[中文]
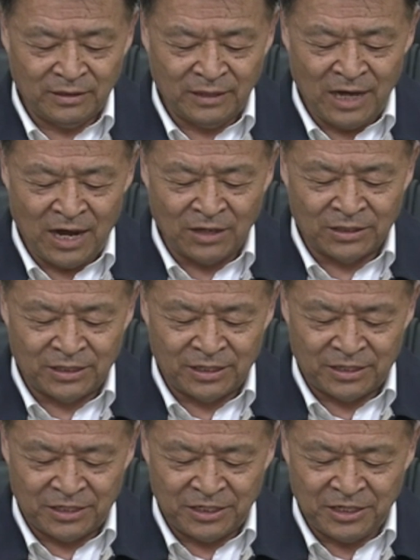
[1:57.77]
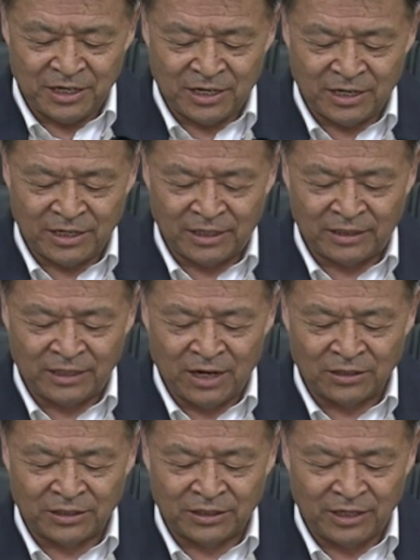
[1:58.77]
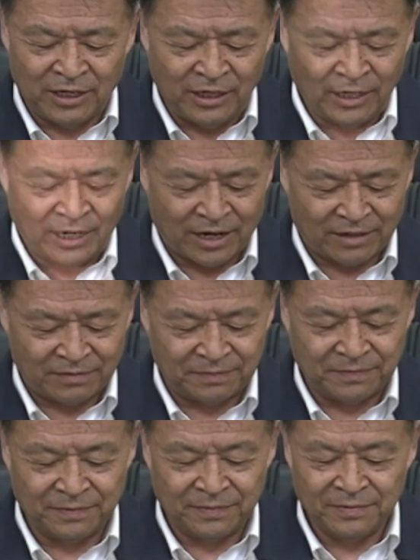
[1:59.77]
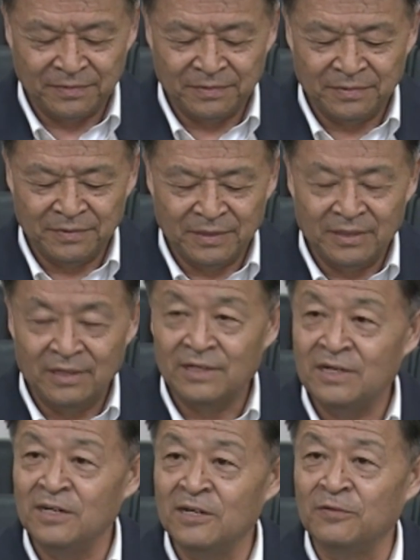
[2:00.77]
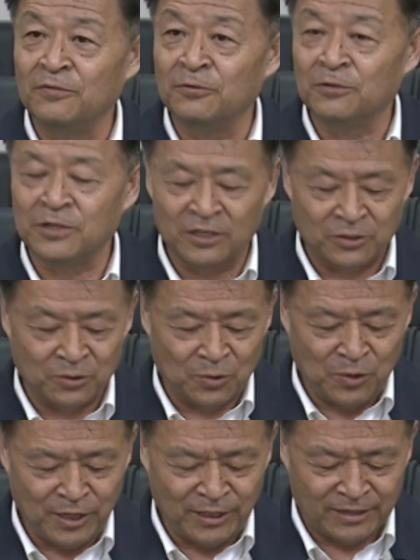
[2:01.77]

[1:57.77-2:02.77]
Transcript: 调集一切可以调集的力量，克服各种困